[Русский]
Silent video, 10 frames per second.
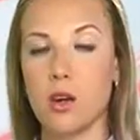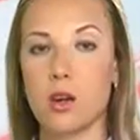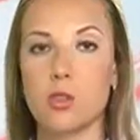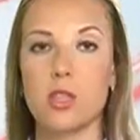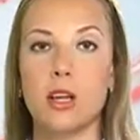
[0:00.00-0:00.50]

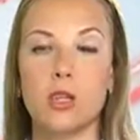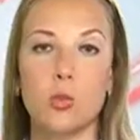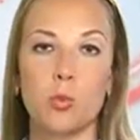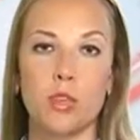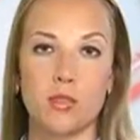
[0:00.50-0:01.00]
Рост
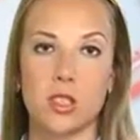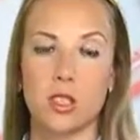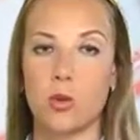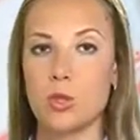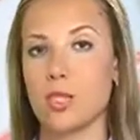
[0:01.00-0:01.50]
экономики в
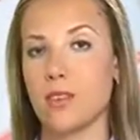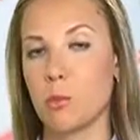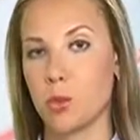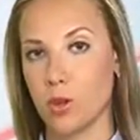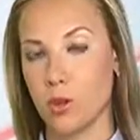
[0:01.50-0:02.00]
Златоусте во
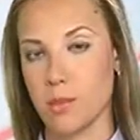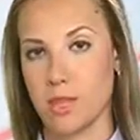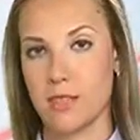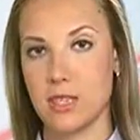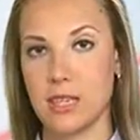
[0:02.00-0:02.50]
многом
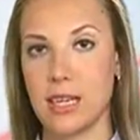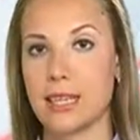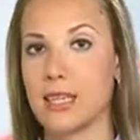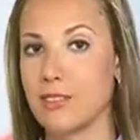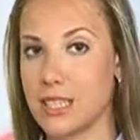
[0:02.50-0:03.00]
зависит от
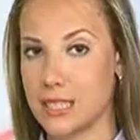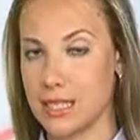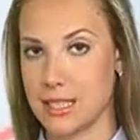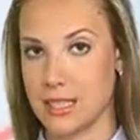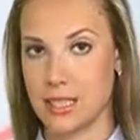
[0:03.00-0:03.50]

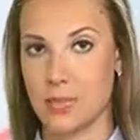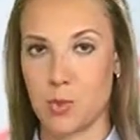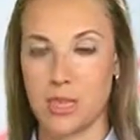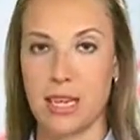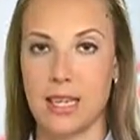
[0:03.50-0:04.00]
инвестиций.
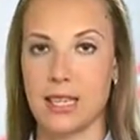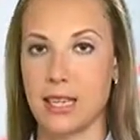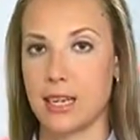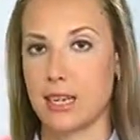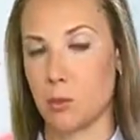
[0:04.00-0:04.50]
Специалисты
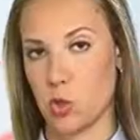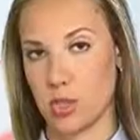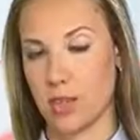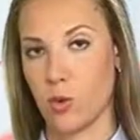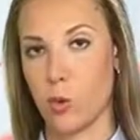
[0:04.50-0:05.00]

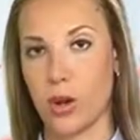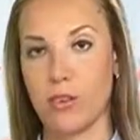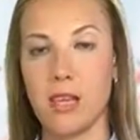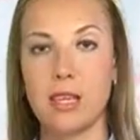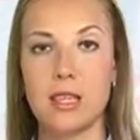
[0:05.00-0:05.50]
экономического
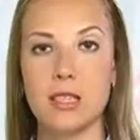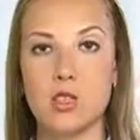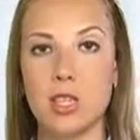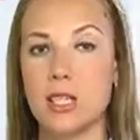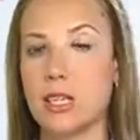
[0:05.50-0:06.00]
управления
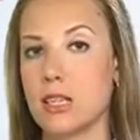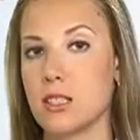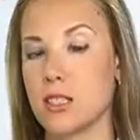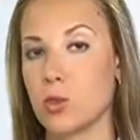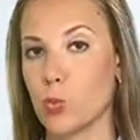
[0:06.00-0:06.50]
сейчас
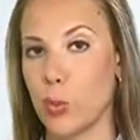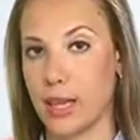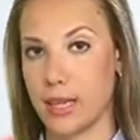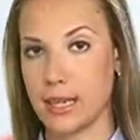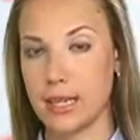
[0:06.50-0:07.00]
анализируют
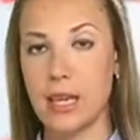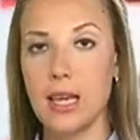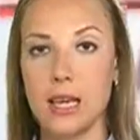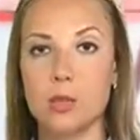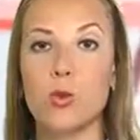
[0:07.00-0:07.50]
проекты,
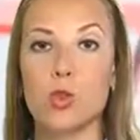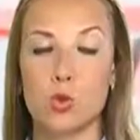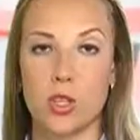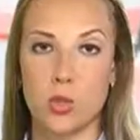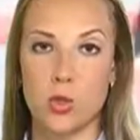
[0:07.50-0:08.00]
которые
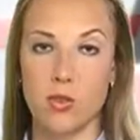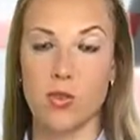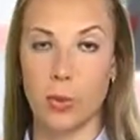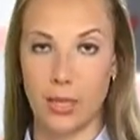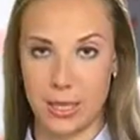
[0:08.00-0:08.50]
нуждаются в
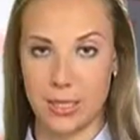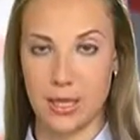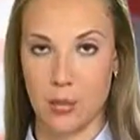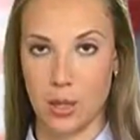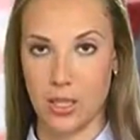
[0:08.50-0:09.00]
дополнительной
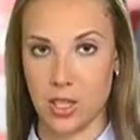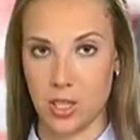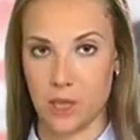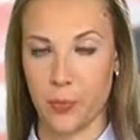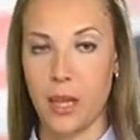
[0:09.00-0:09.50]

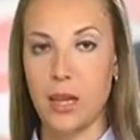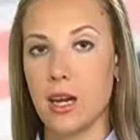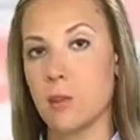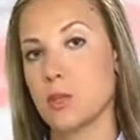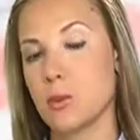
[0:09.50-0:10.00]
поддержке. О
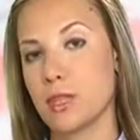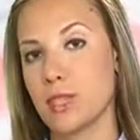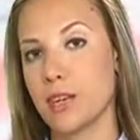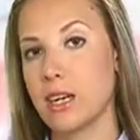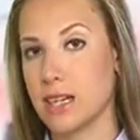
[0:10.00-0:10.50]

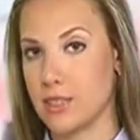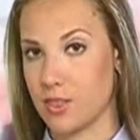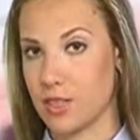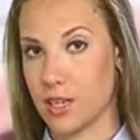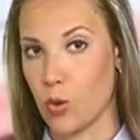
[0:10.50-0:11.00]
перспективах
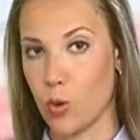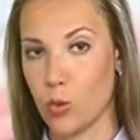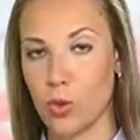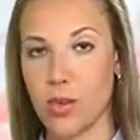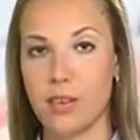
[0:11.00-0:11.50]
развития
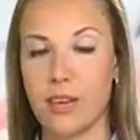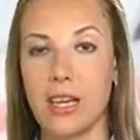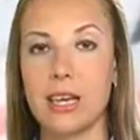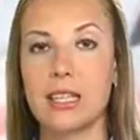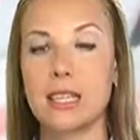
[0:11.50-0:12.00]
округа
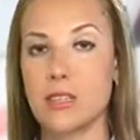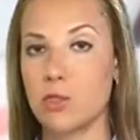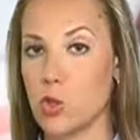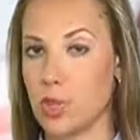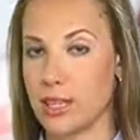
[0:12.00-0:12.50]
говорили на
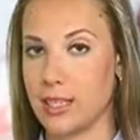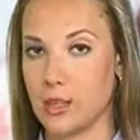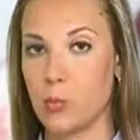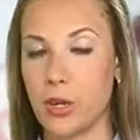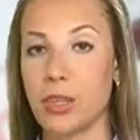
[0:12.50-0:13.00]
совещании
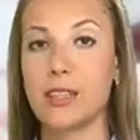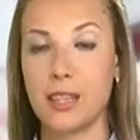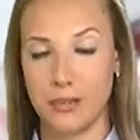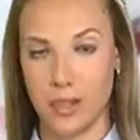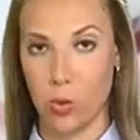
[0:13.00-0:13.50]
при
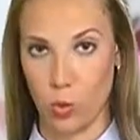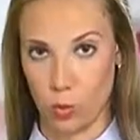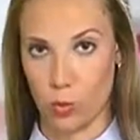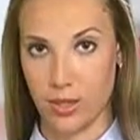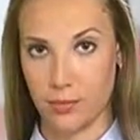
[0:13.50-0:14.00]
главе
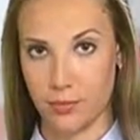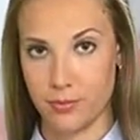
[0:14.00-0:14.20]
округа.